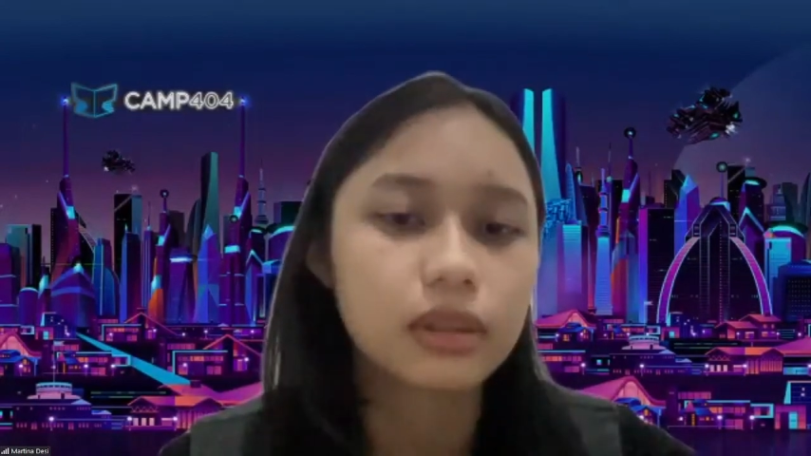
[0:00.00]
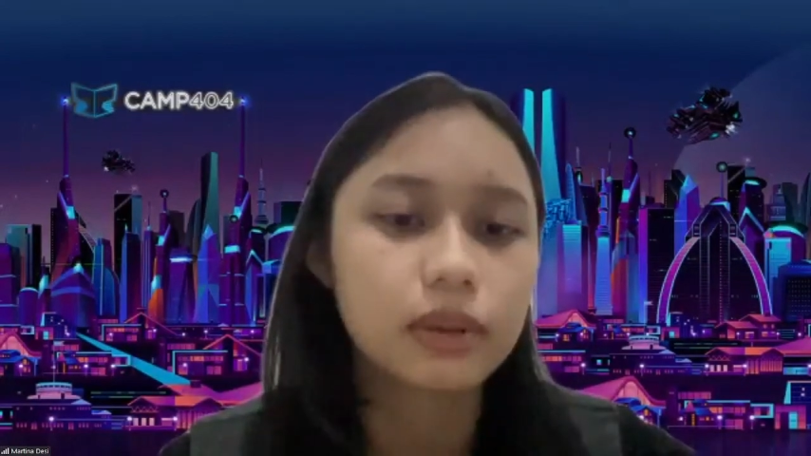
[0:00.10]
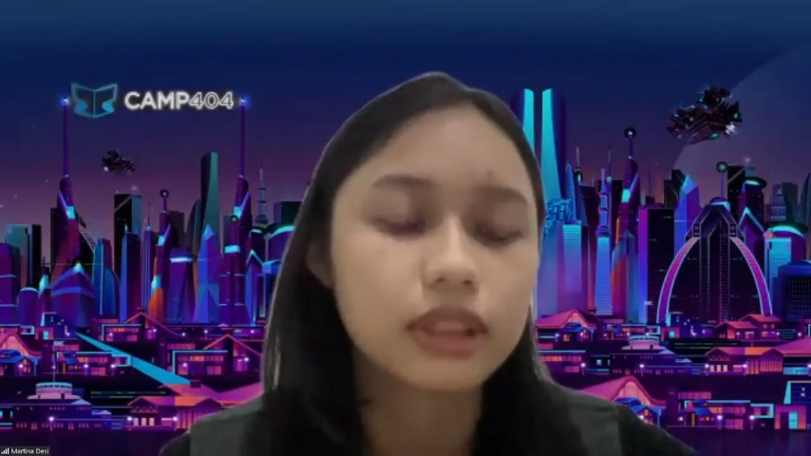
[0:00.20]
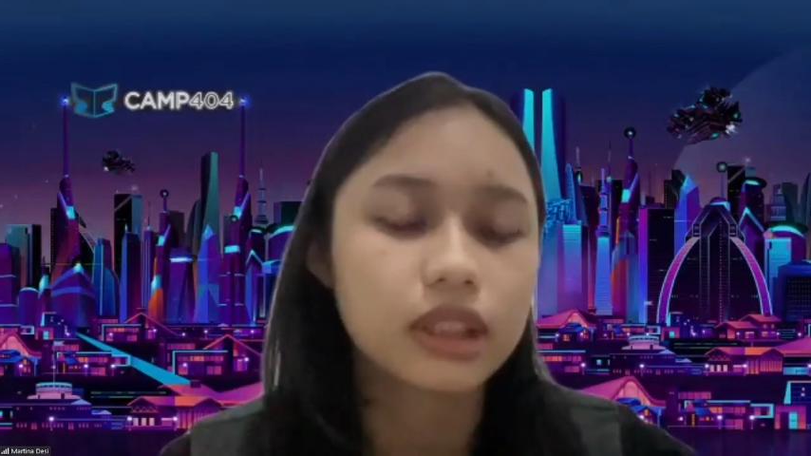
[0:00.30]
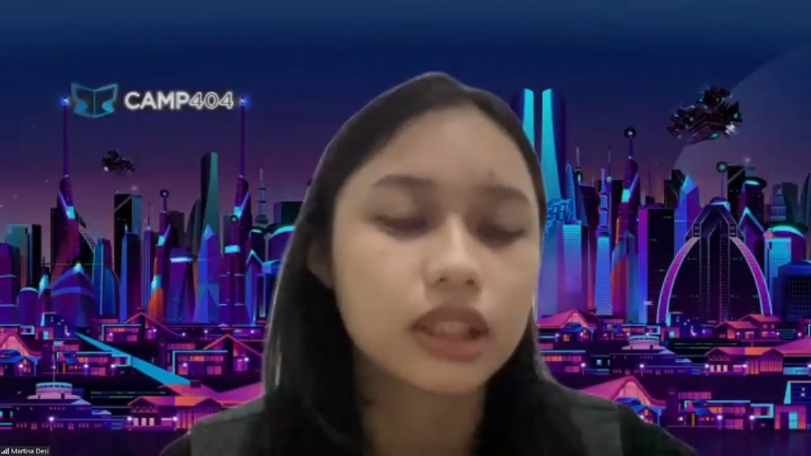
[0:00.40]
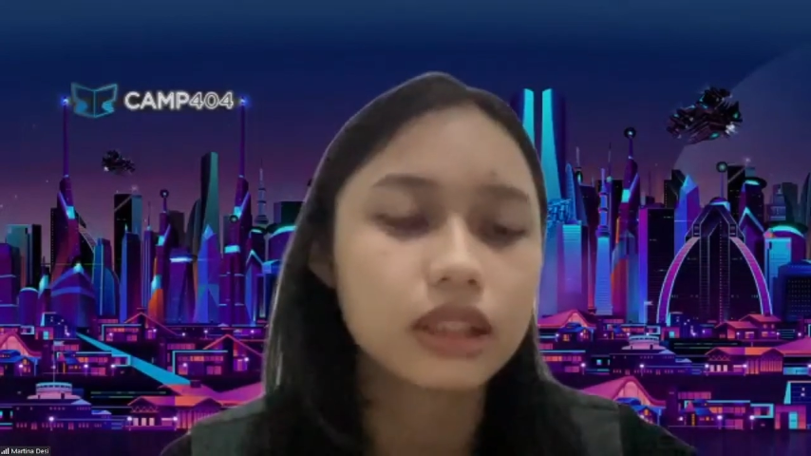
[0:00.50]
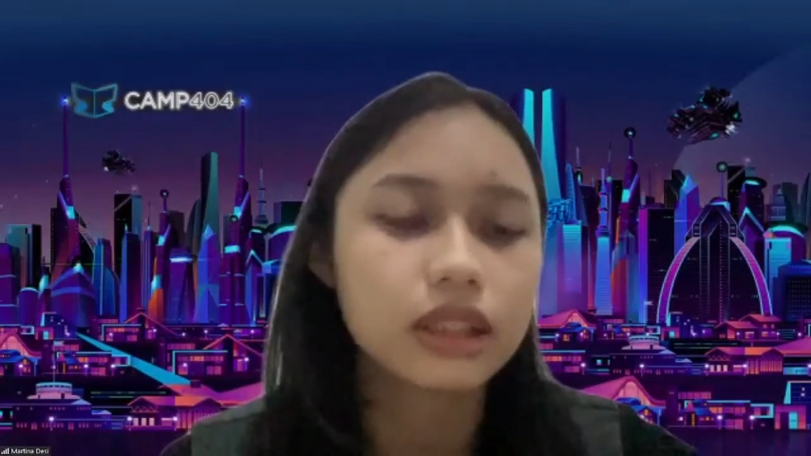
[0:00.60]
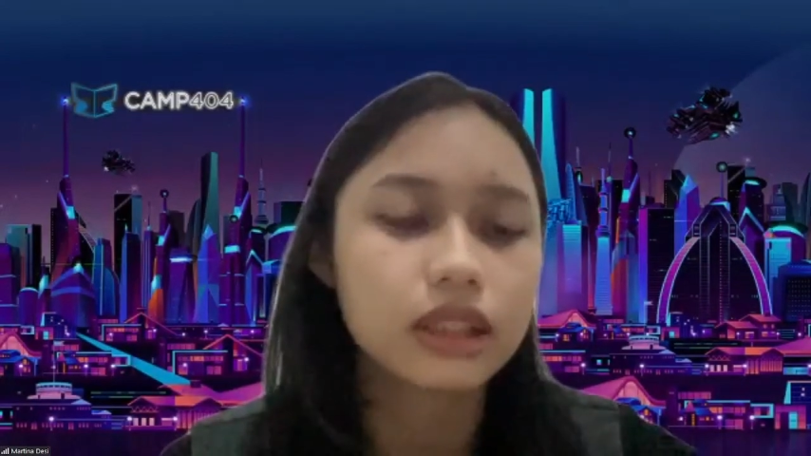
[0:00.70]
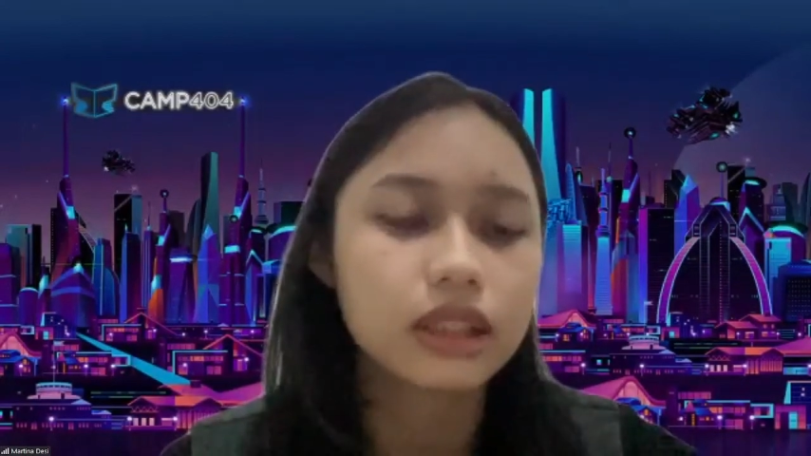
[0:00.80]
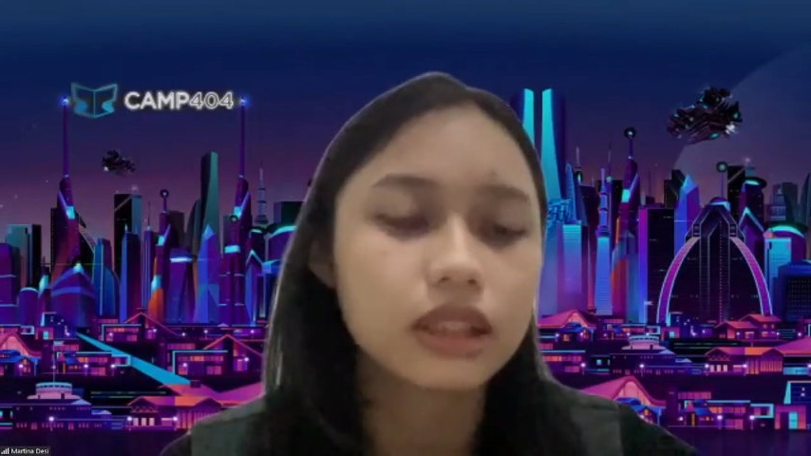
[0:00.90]
biasanya
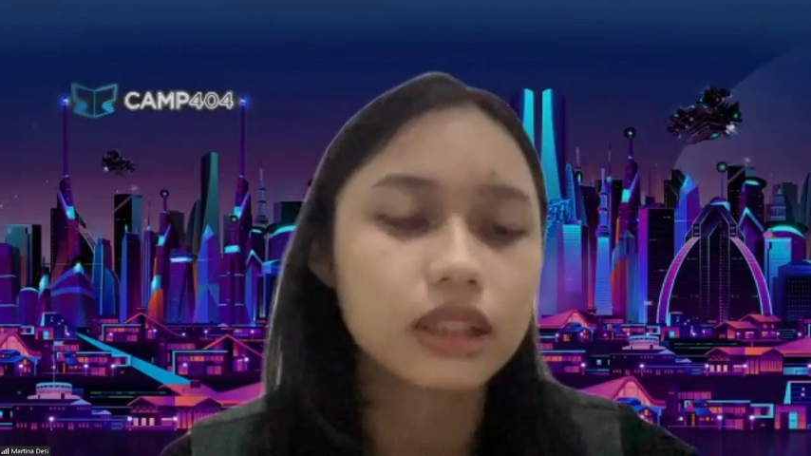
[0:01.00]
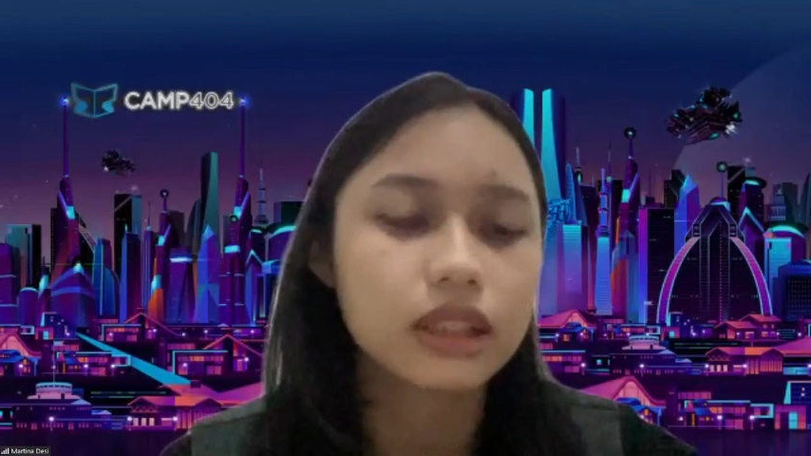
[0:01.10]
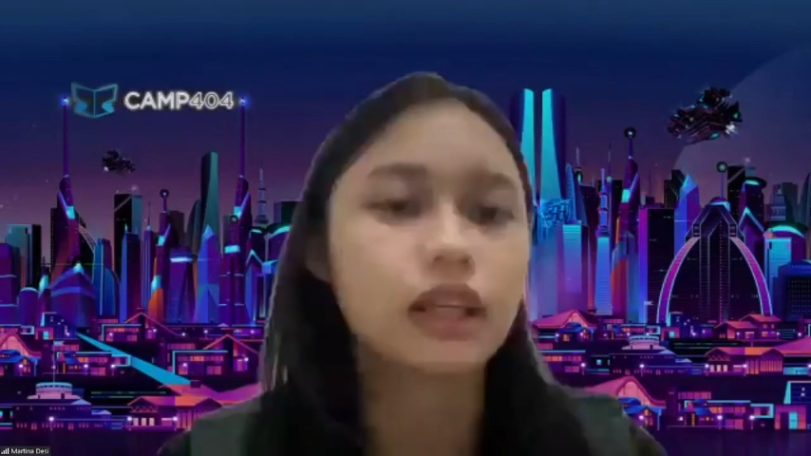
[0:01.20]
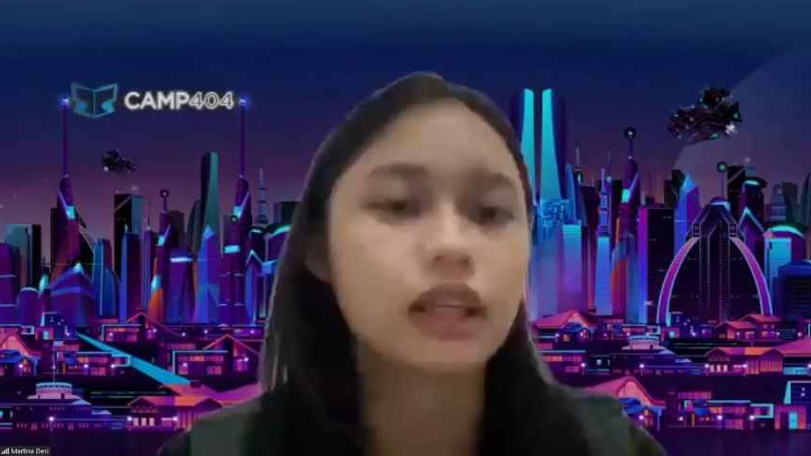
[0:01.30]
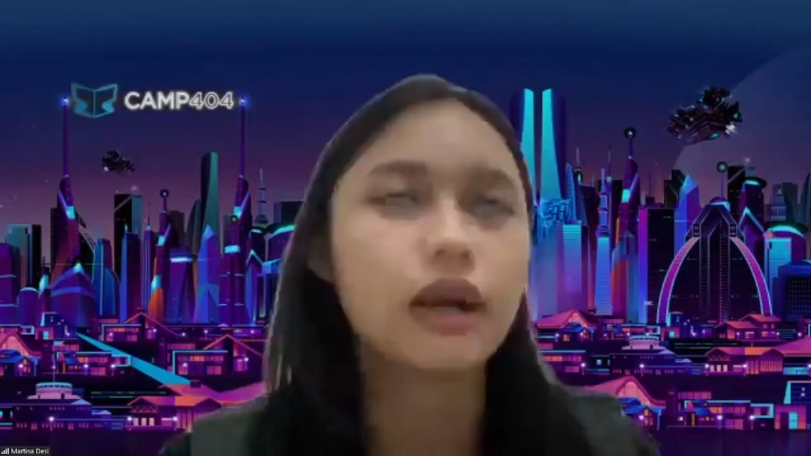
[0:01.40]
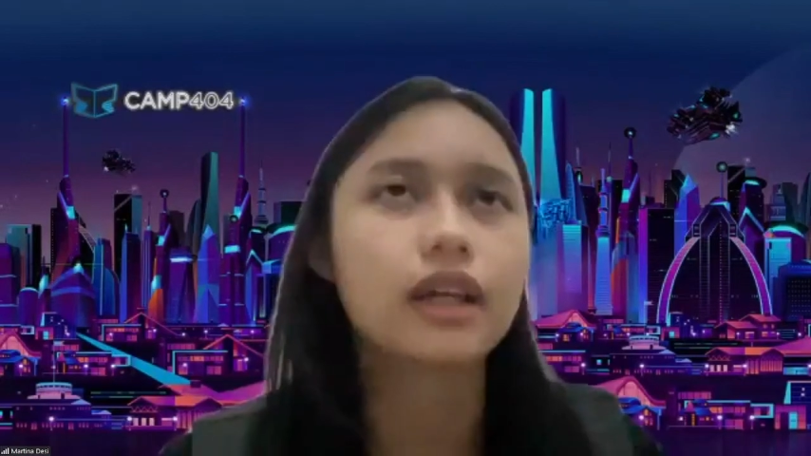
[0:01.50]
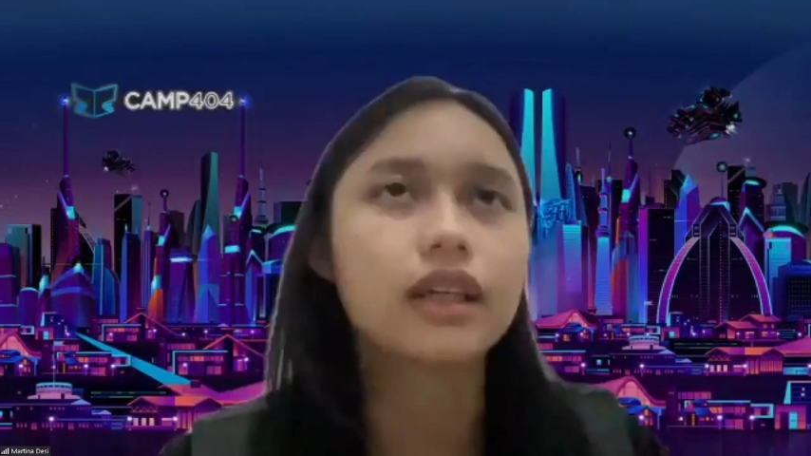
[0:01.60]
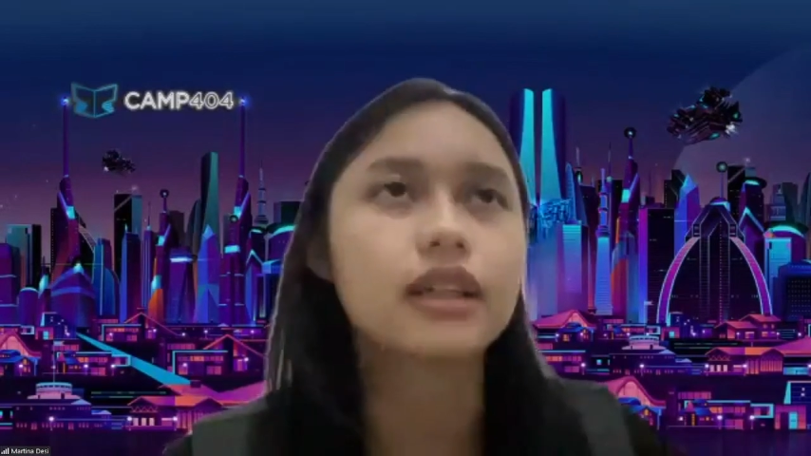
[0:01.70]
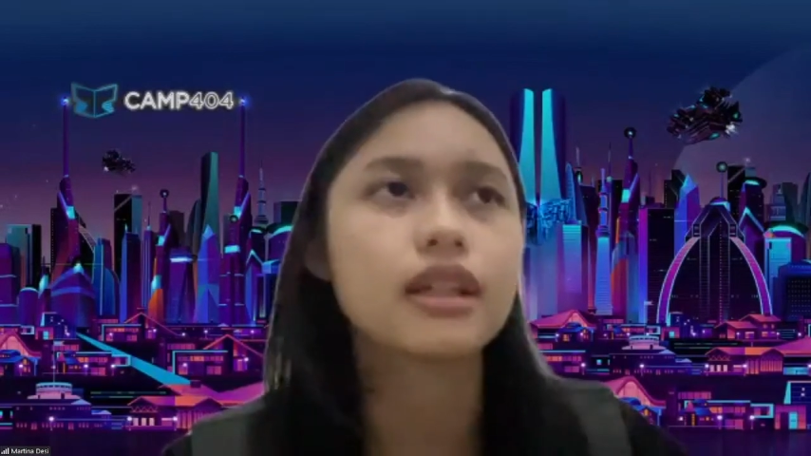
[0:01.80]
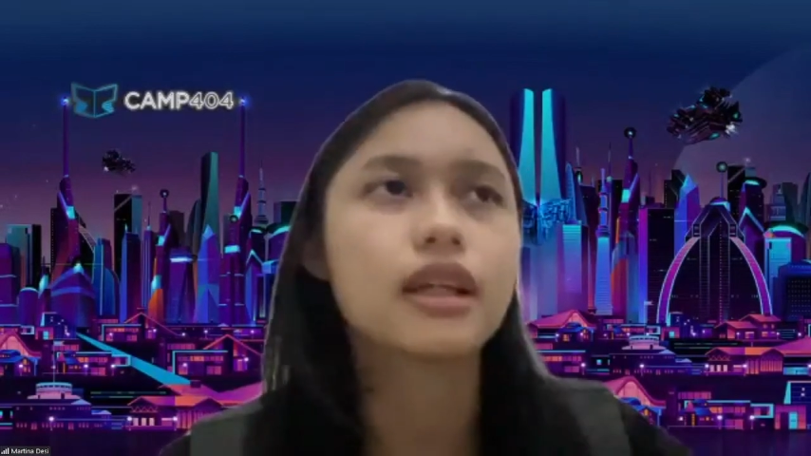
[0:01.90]
saya
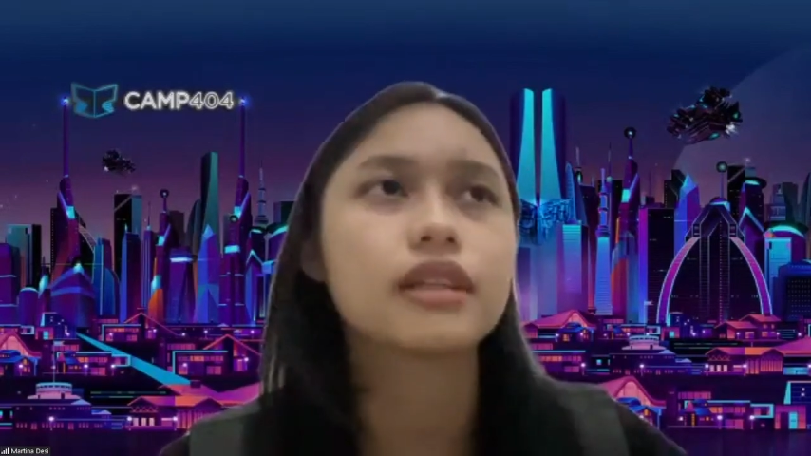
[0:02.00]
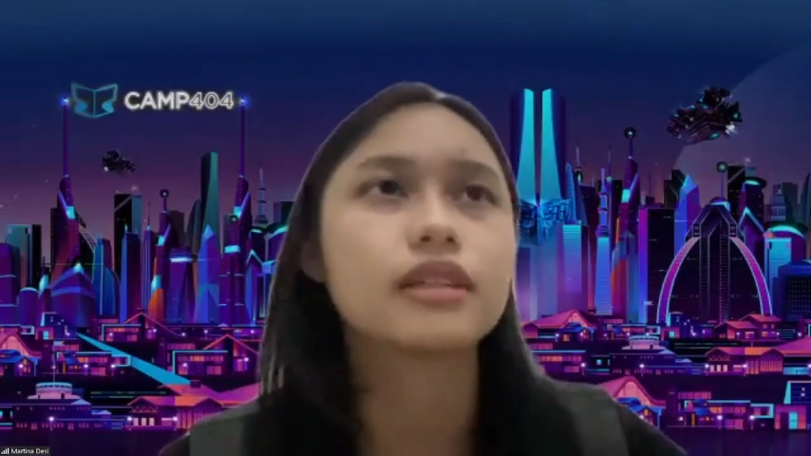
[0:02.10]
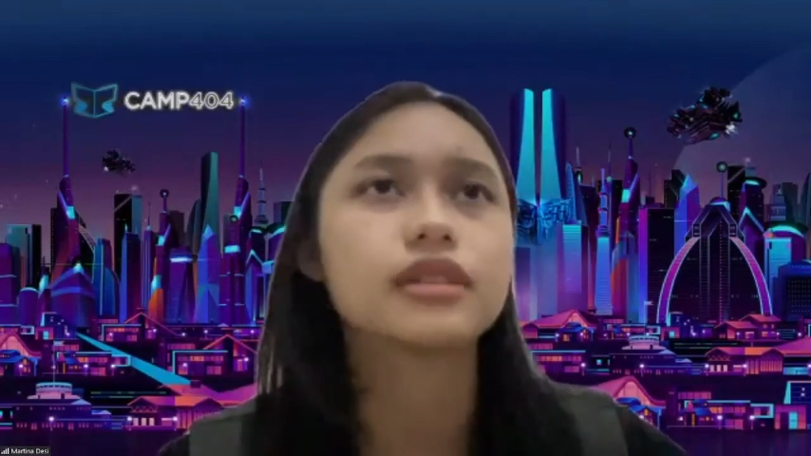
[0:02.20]
pakai yang